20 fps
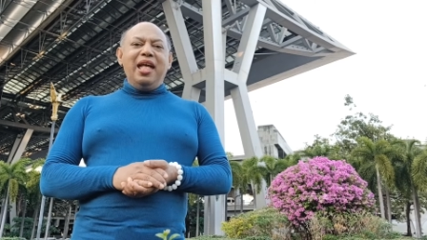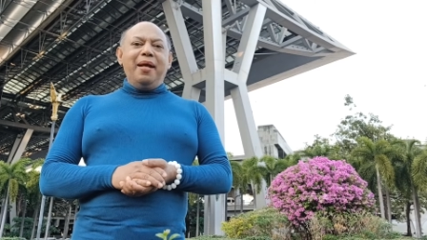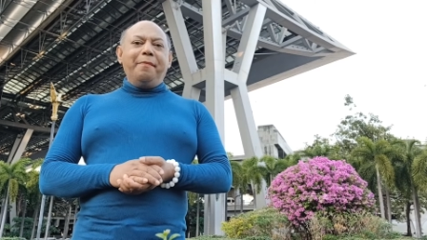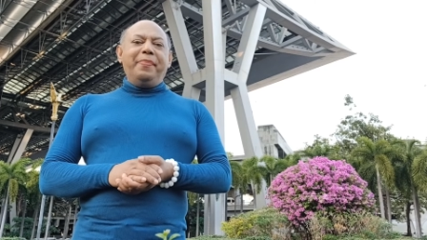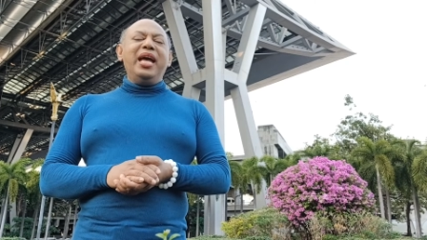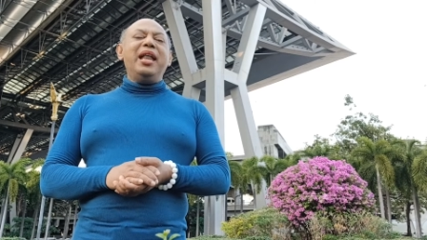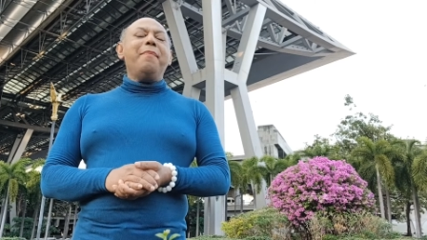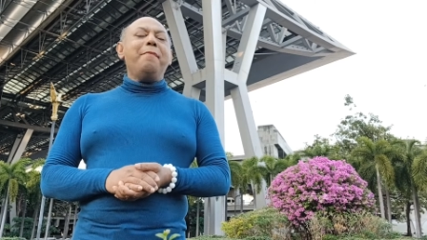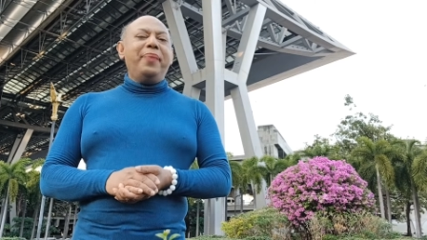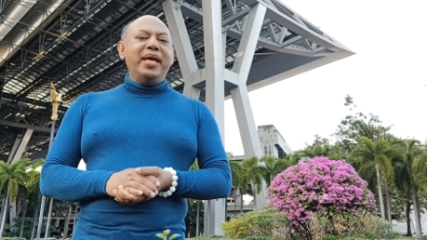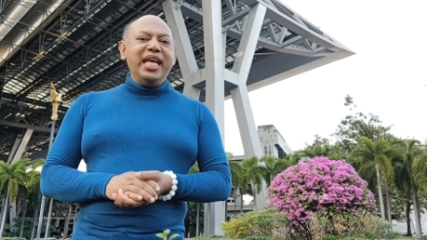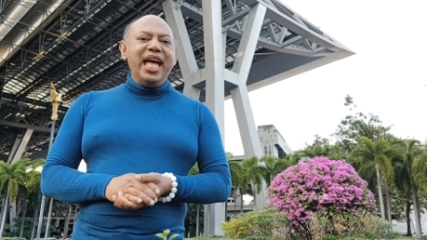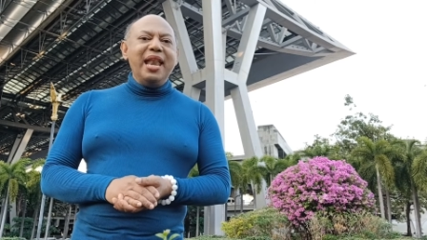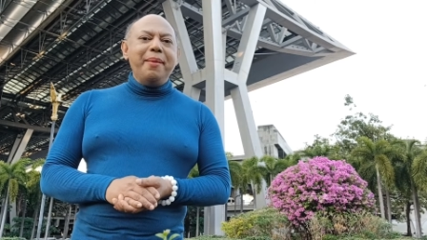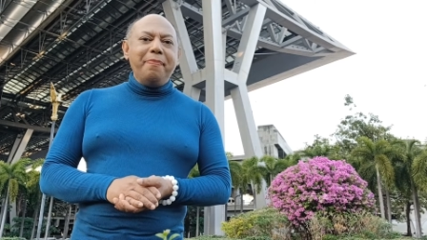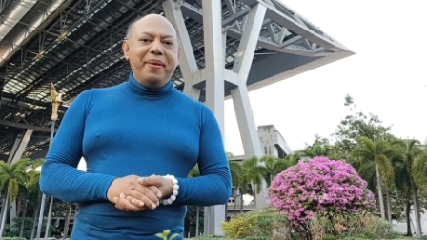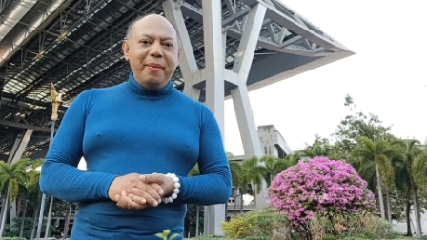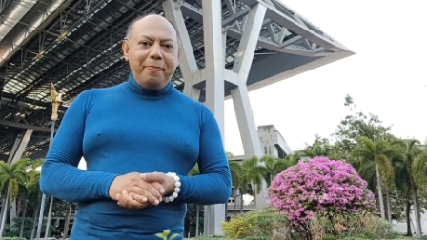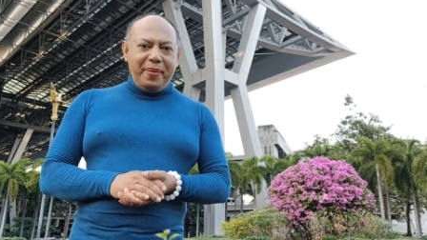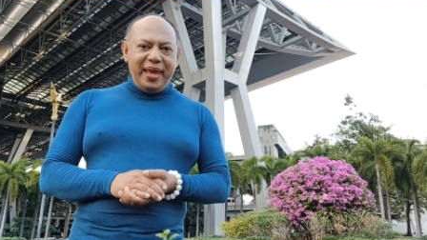เพื่อนเพื่อน
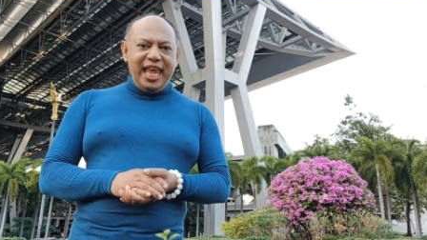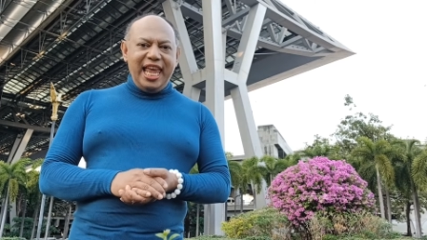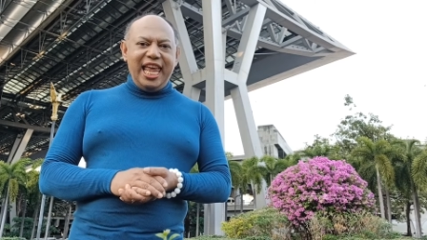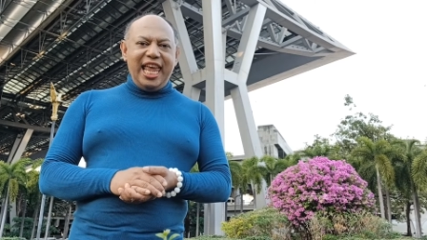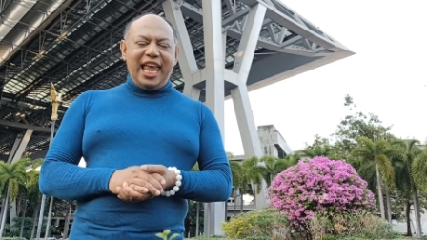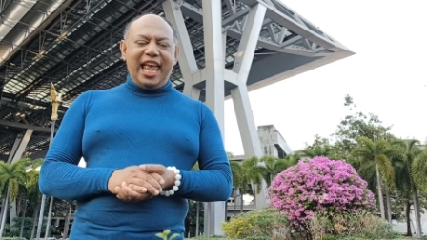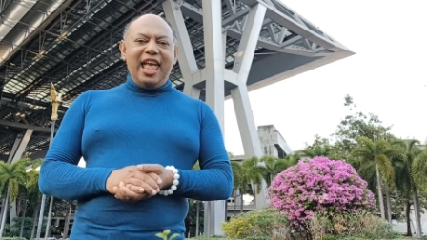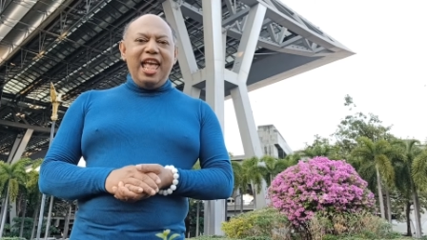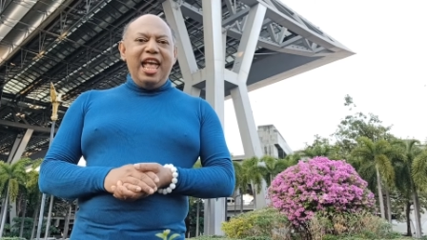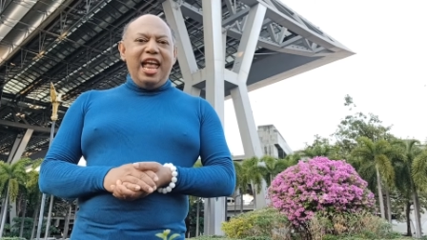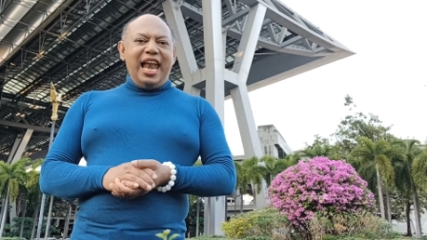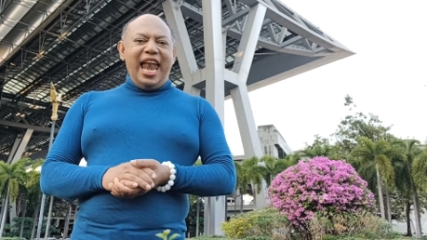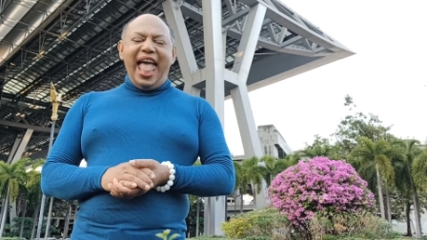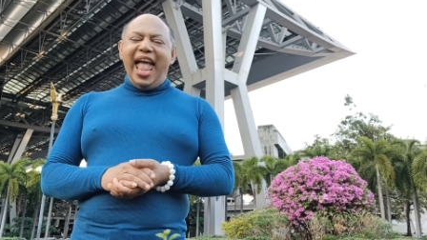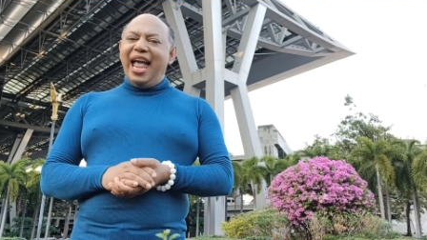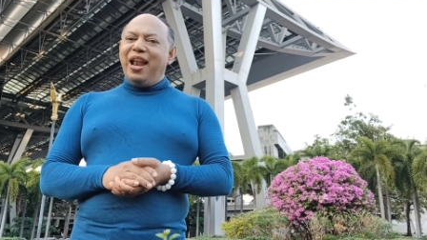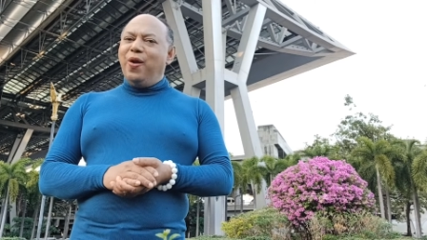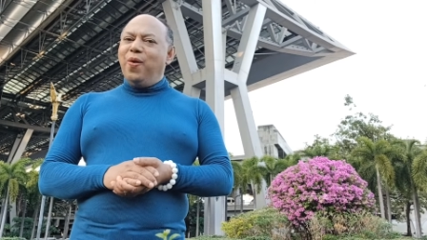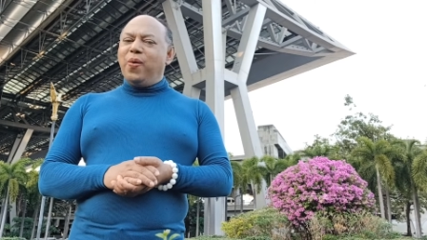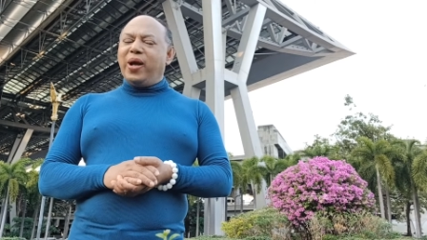พี่ๆและ
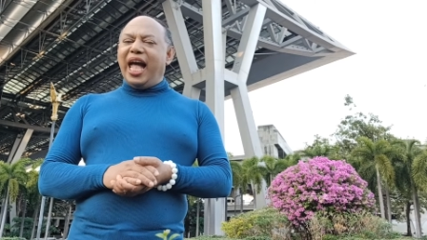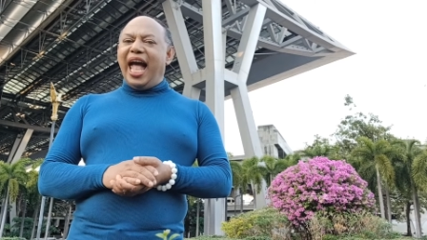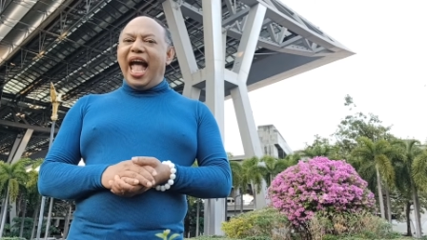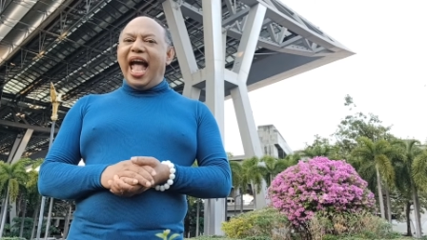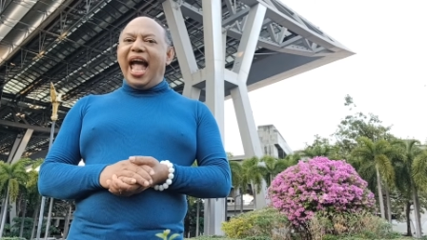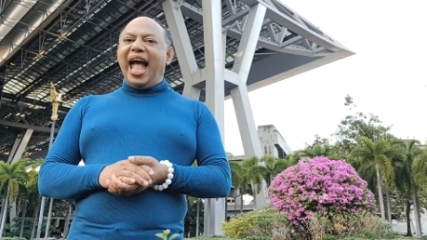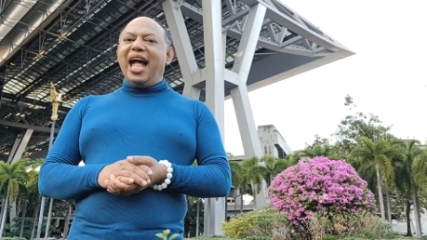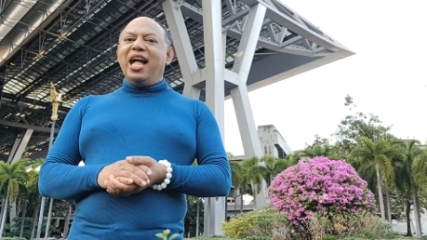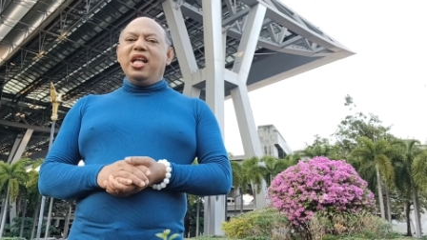ลูกค้า